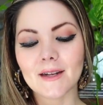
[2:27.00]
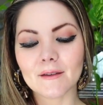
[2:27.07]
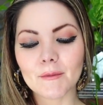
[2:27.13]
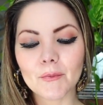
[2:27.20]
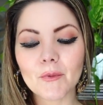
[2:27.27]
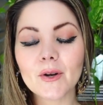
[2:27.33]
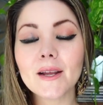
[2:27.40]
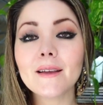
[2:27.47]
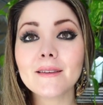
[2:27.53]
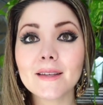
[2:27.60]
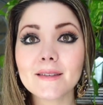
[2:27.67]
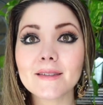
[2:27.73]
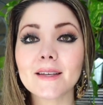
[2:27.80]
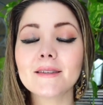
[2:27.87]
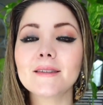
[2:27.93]
Y las memorias
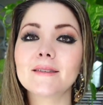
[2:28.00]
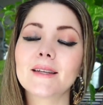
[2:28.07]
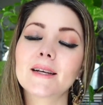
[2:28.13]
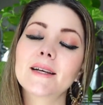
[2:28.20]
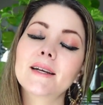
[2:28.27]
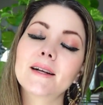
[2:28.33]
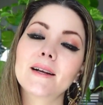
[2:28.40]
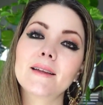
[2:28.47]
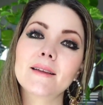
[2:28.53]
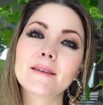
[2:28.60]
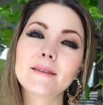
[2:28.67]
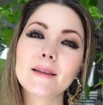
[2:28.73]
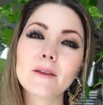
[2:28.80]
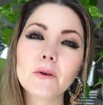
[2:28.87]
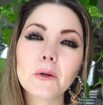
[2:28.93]
densas están
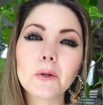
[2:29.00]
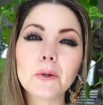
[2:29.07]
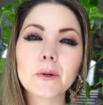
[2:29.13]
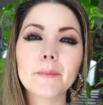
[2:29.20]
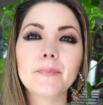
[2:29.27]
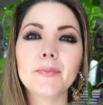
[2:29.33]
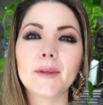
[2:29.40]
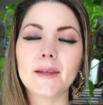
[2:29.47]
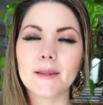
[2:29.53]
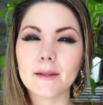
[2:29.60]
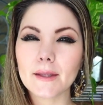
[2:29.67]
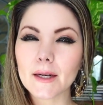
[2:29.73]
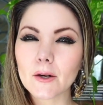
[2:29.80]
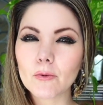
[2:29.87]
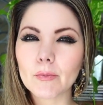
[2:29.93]
cargadas de dolor y de
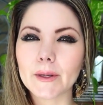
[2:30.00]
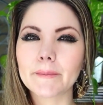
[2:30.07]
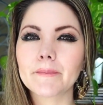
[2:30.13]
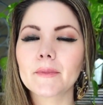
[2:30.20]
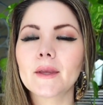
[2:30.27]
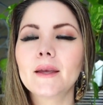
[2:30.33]
trauma.